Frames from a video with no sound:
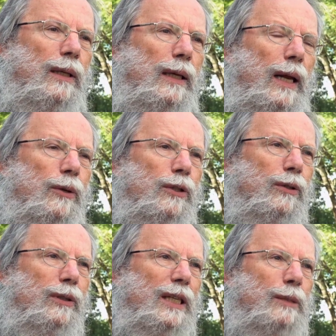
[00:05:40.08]
la
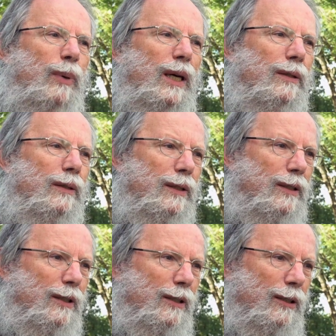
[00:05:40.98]
notion
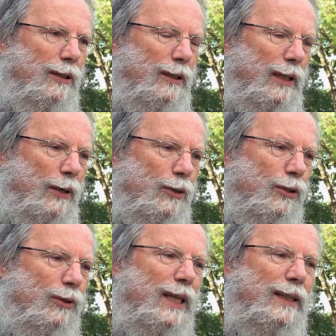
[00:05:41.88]
d'espérance, la
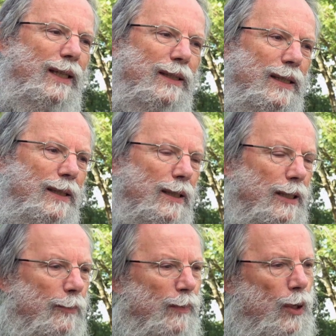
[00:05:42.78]
notion
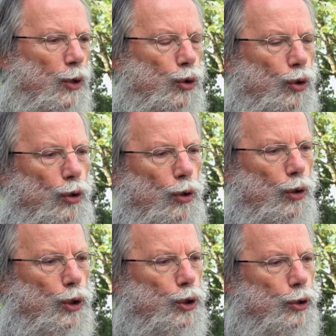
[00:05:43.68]
d'éternité, que
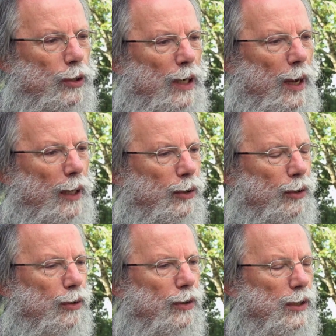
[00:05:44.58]
le jeune a
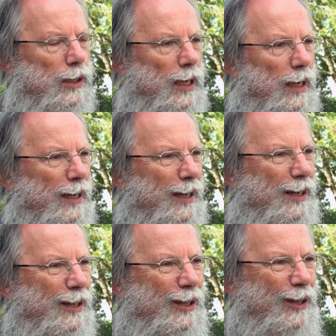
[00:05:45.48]
tendance
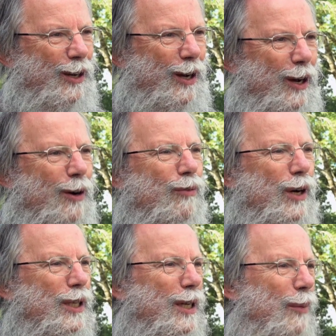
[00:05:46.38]
à,
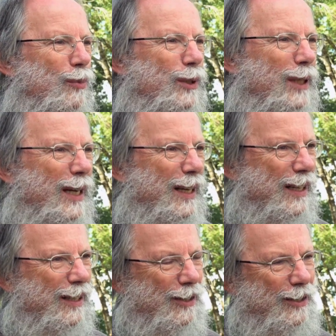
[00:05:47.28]
renvoyer à plus
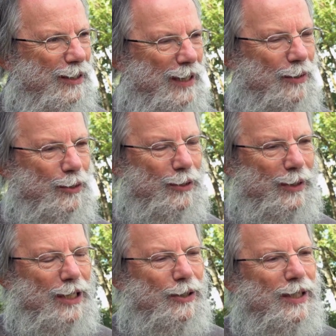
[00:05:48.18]
tard euh, la notion.
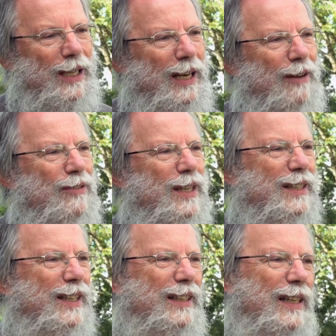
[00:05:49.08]
Qu'est-ce que c'est que la vie
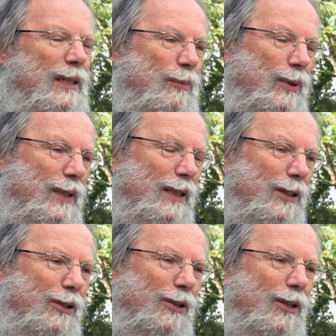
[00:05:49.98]
éternelle
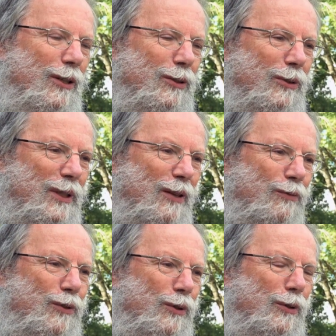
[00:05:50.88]
Peut-être que quand on est
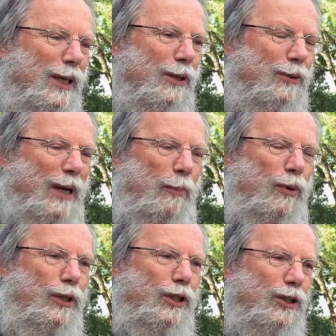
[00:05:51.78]
vieux et qu'on
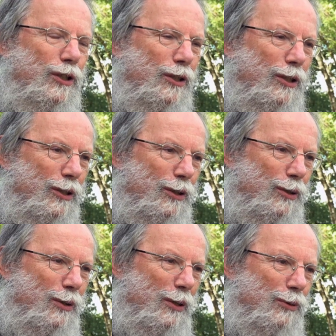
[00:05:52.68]
approche euh,
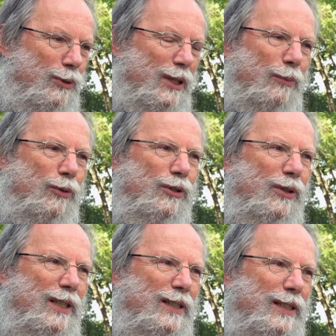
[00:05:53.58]
du terme de
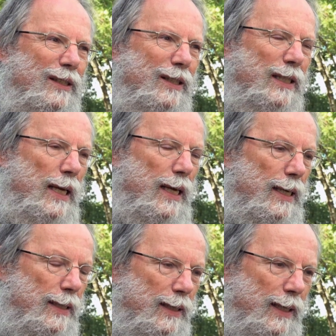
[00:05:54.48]
son existence,
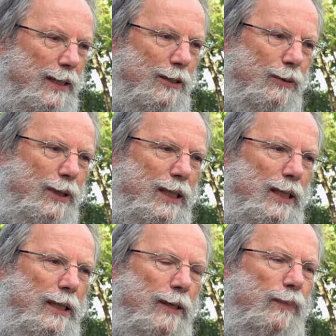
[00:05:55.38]
c'est des questions
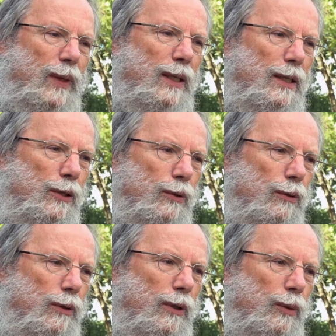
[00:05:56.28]
qui,
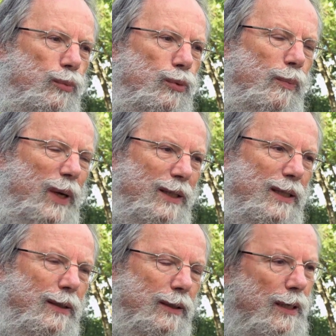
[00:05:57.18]
sont euh, plus
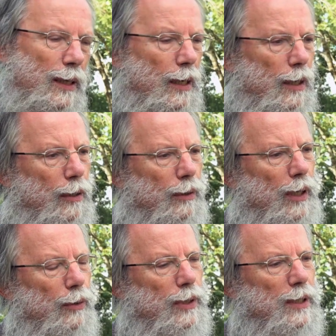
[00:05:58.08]
pertinentes.
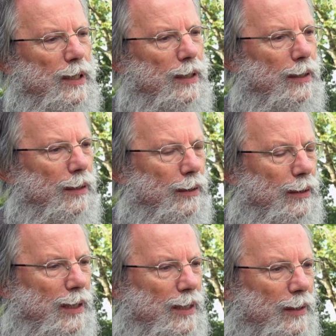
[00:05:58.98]
On a aussi,
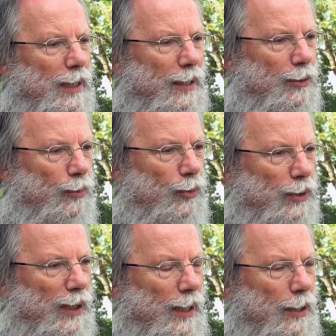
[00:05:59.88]
des enquêtes ont
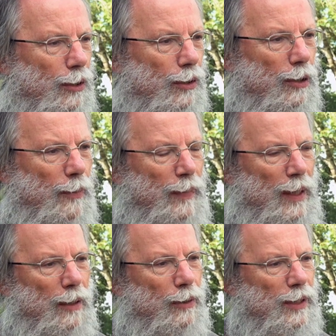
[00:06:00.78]
montré que
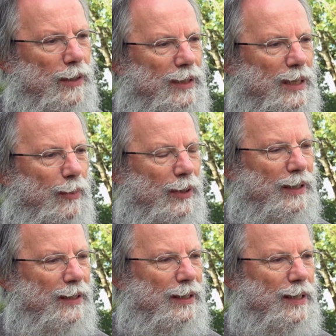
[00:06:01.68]
le sentiment
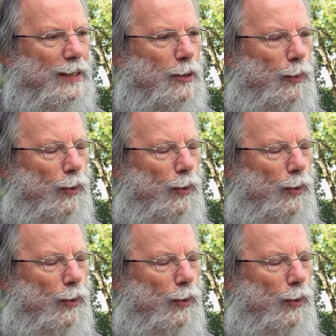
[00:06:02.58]
de